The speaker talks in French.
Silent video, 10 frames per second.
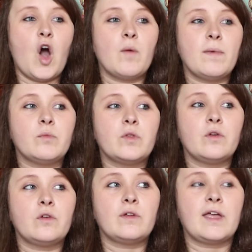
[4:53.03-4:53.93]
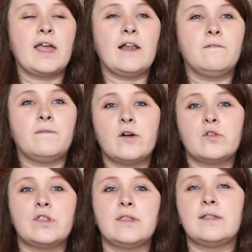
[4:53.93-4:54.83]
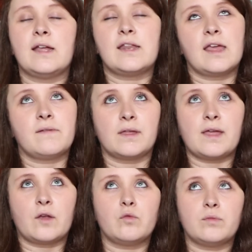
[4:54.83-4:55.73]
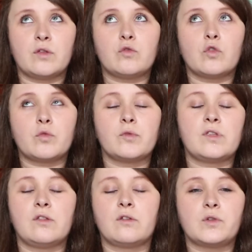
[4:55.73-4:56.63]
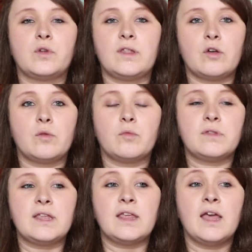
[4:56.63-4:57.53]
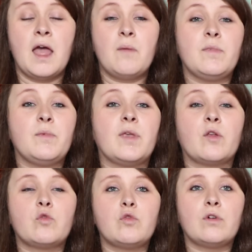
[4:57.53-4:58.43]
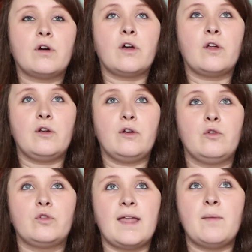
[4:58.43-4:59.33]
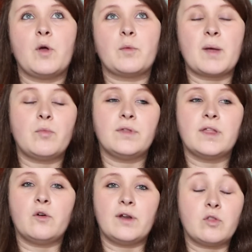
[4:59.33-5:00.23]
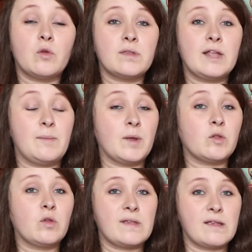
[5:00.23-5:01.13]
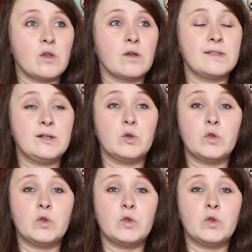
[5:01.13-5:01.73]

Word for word: En même temps, elle va aussi s'allier avec un garçon, bien sûr, je pense qu'il y a un côté romantique. Mais bien sûr, euh, le thème prépondérant là-dedans, c'est la perte de sa sœur, c'est